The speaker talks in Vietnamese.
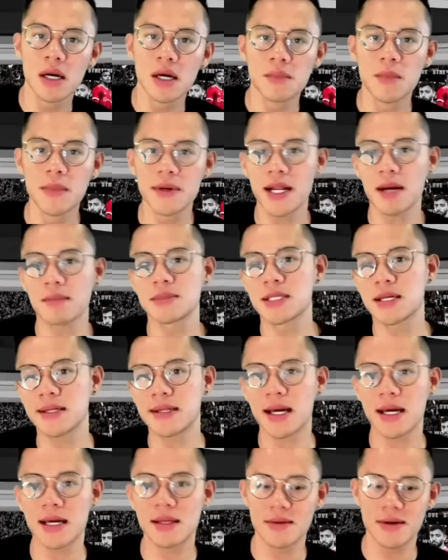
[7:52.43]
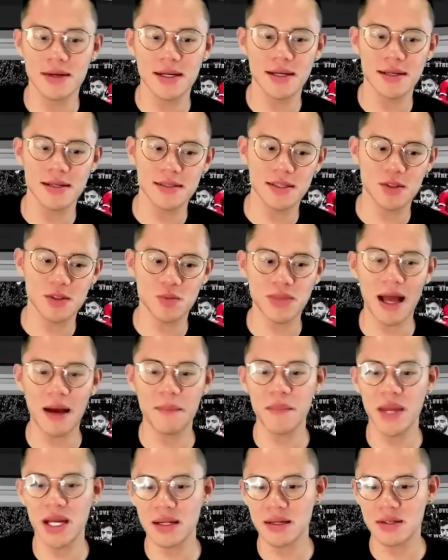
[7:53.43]
Một năm rưỡi này rồi ấy, thì chúng ta
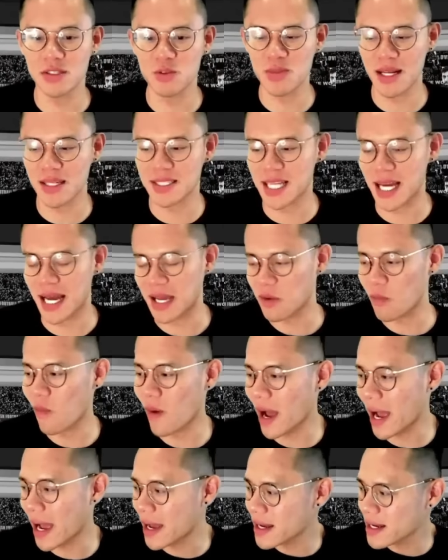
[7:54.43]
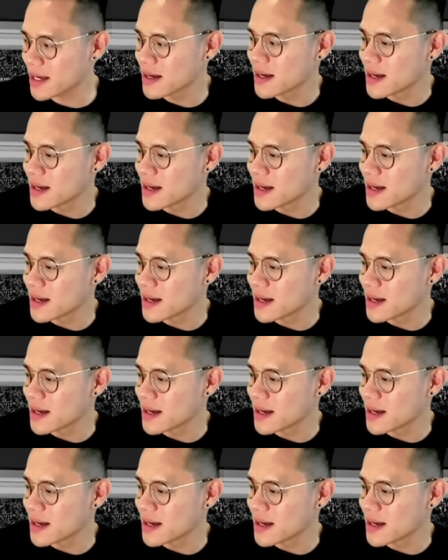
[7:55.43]
biết được chúng ta trải qua